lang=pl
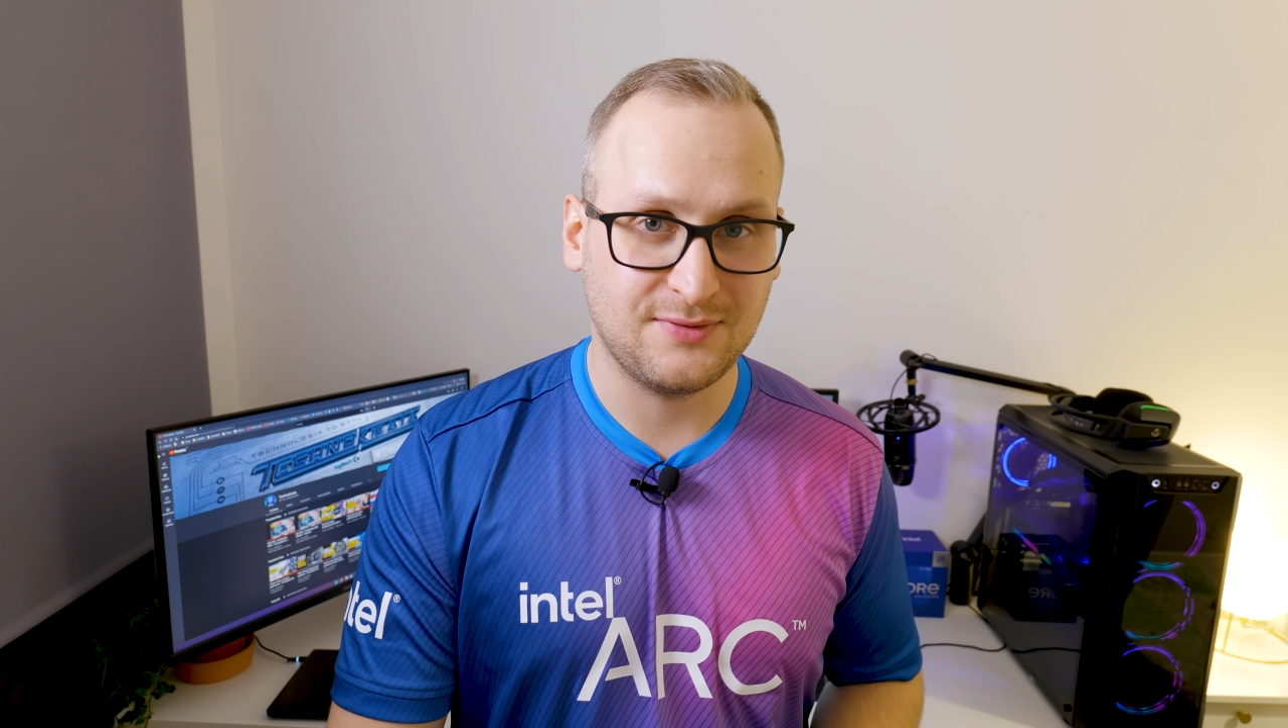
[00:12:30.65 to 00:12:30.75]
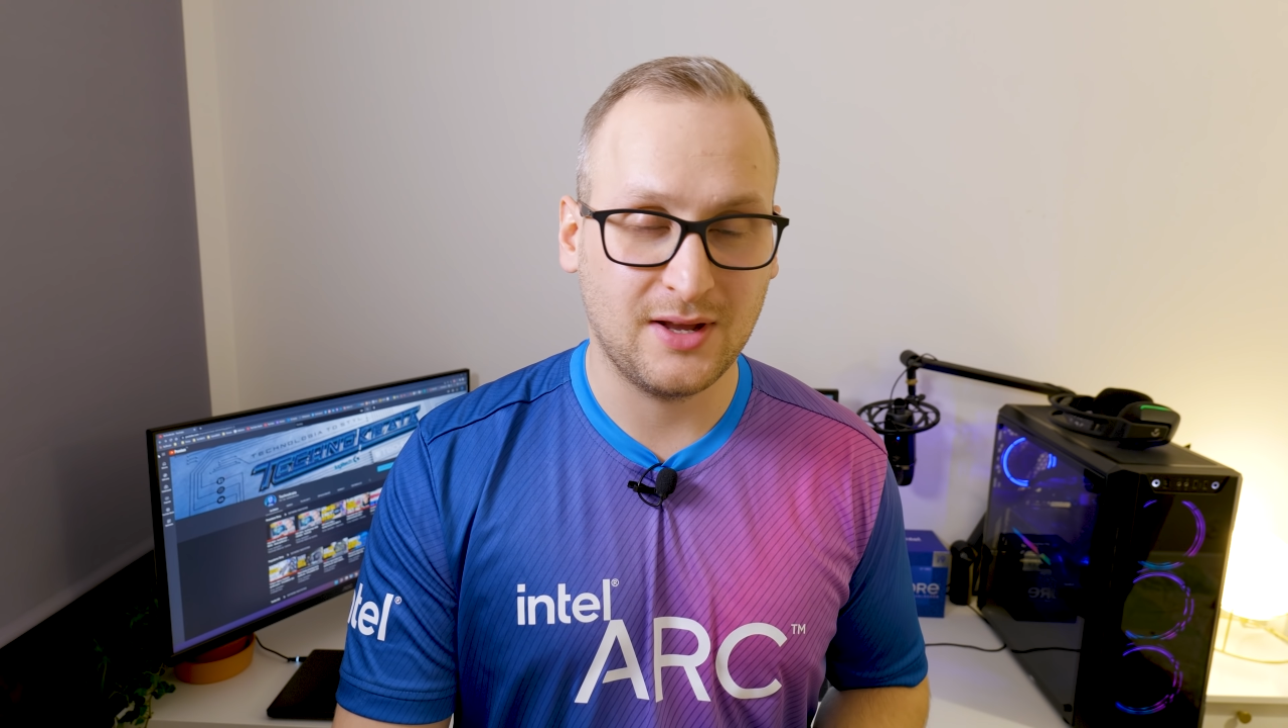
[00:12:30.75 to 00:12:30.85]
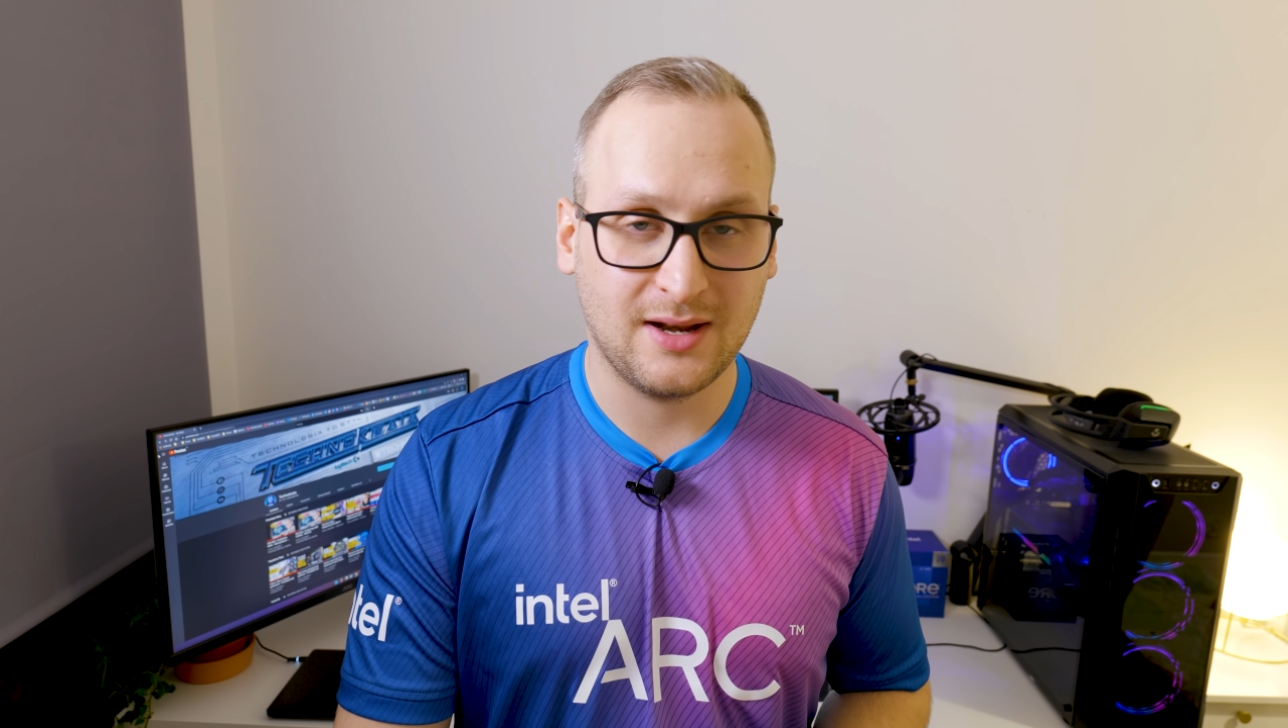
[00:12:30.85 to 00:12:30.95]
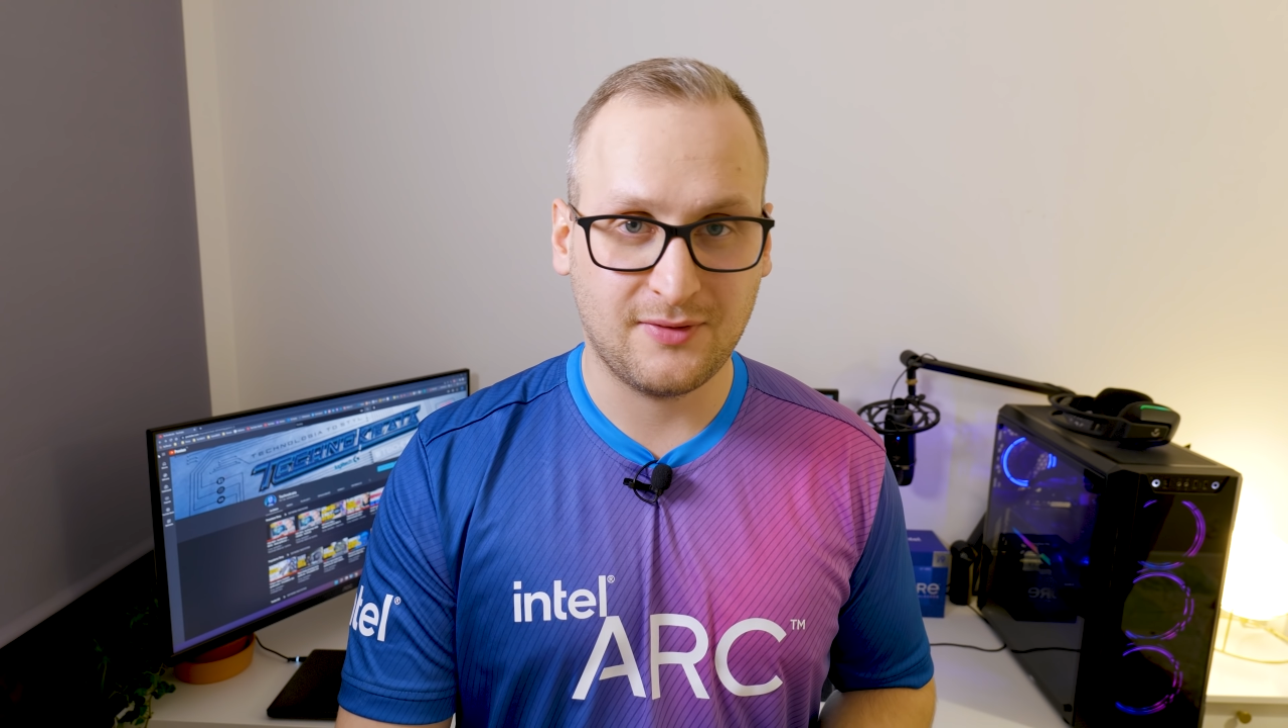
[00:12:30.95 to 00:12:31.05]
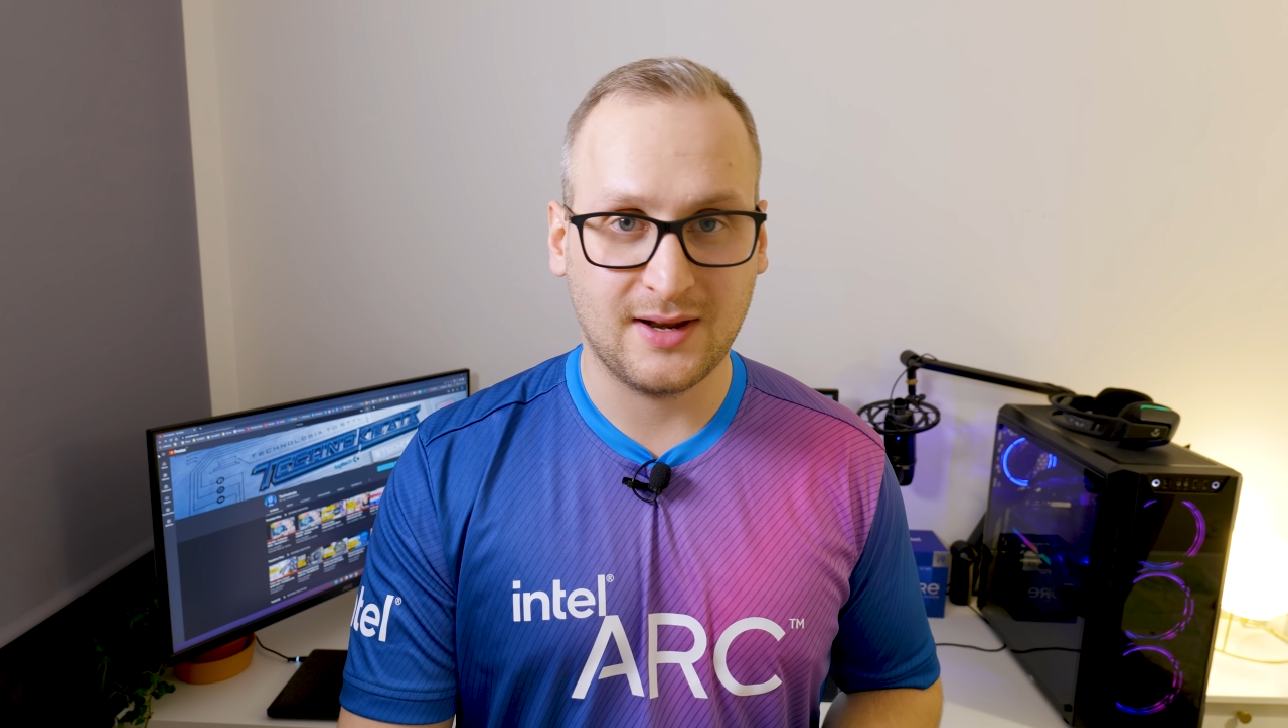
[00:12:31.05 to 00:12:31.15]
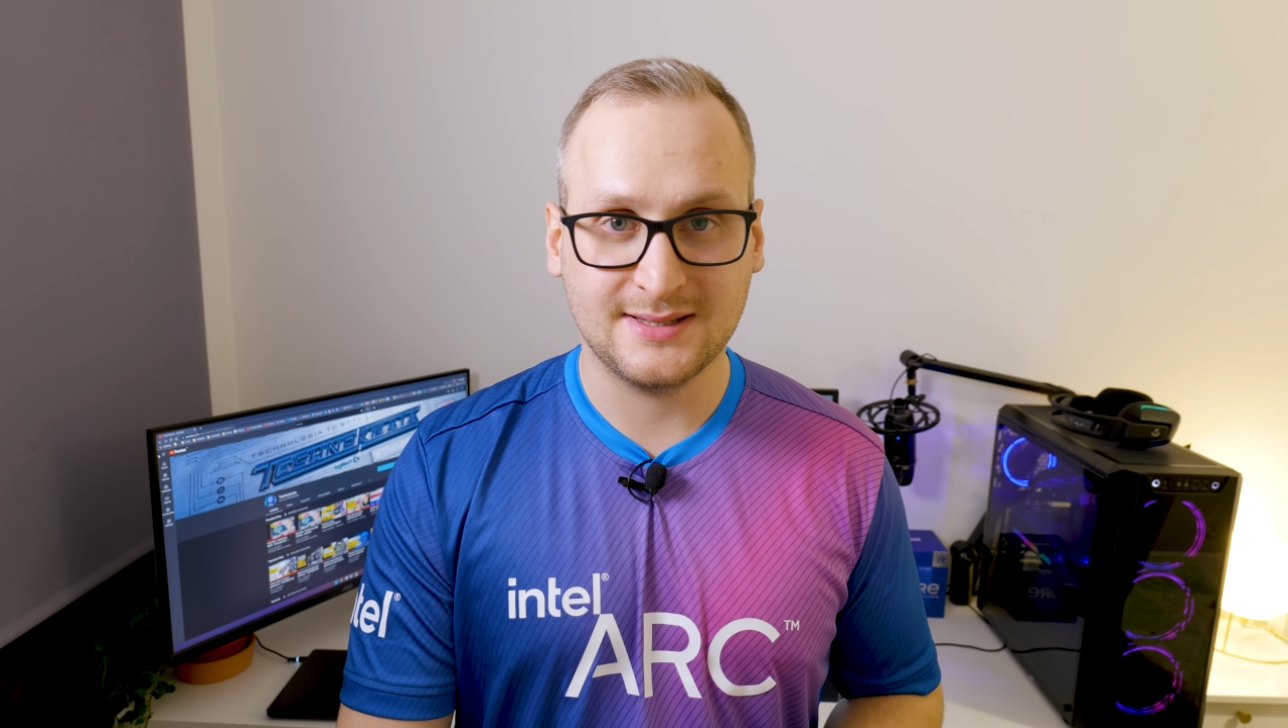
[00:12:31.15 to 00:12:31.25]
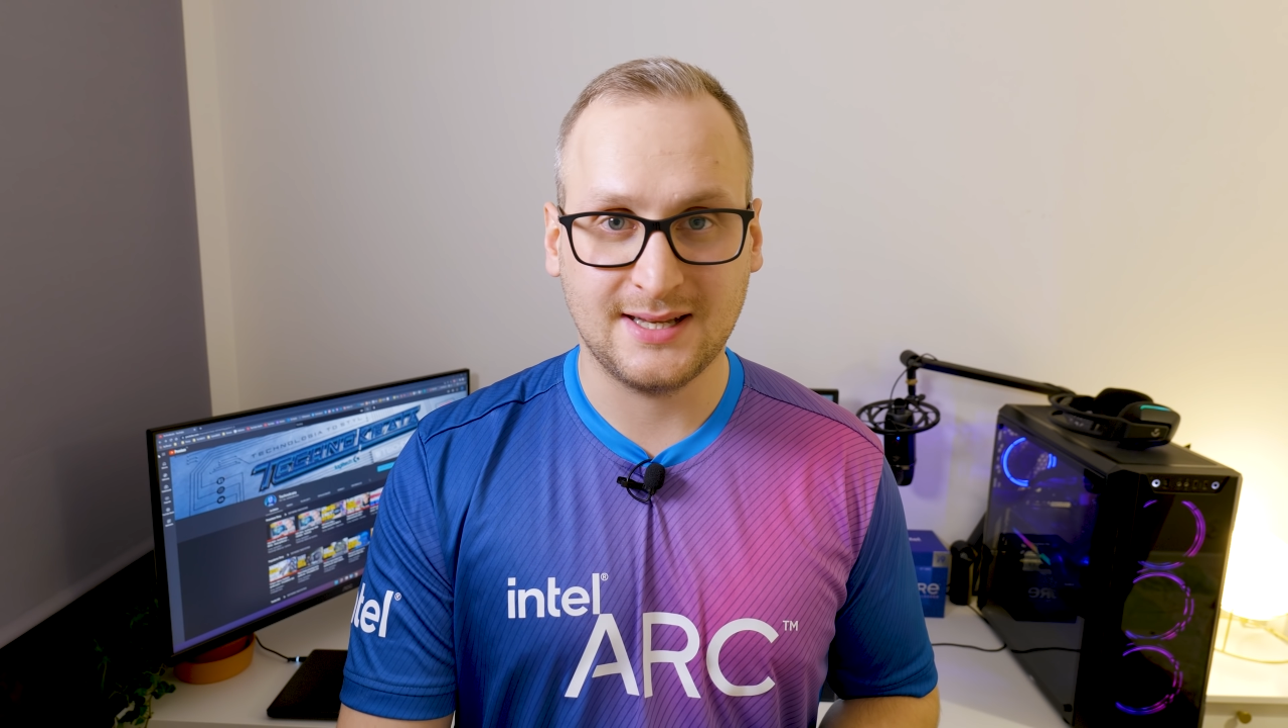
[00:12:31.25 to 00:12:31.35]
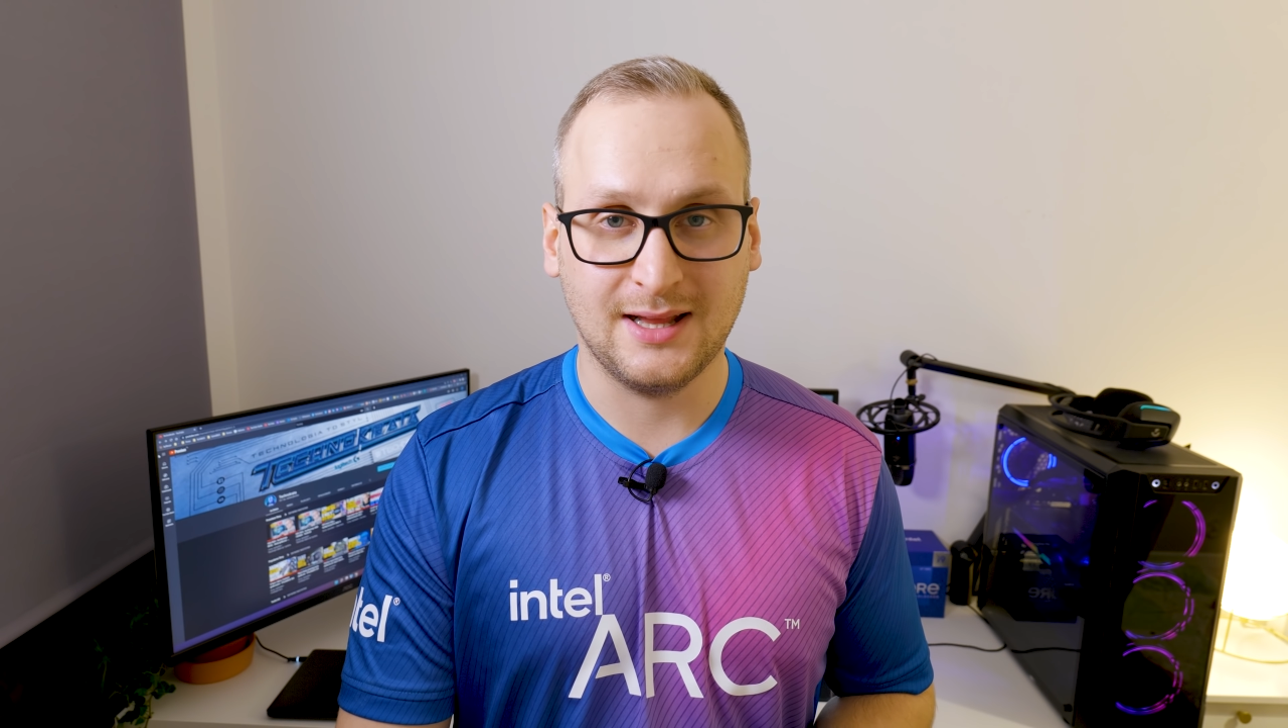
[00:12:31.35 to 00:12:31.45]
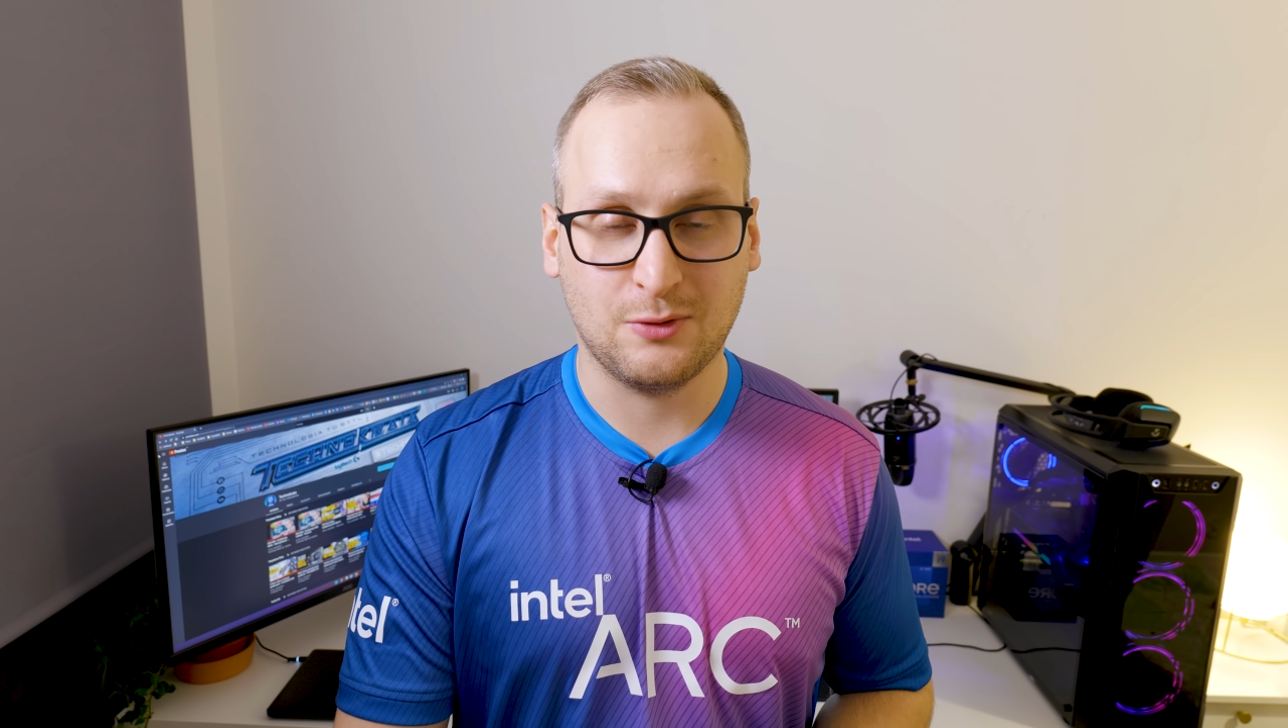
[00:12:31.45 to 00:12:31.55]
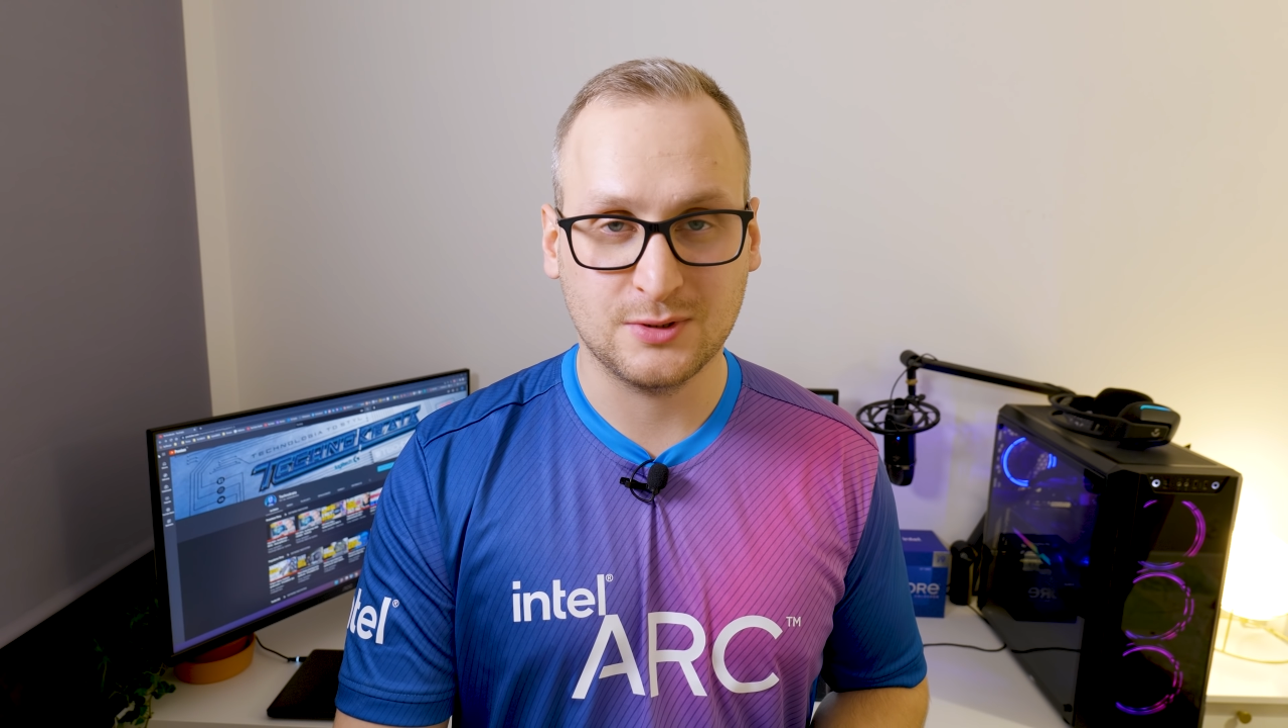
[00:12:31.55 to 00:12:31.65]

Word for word: swoje referencyjne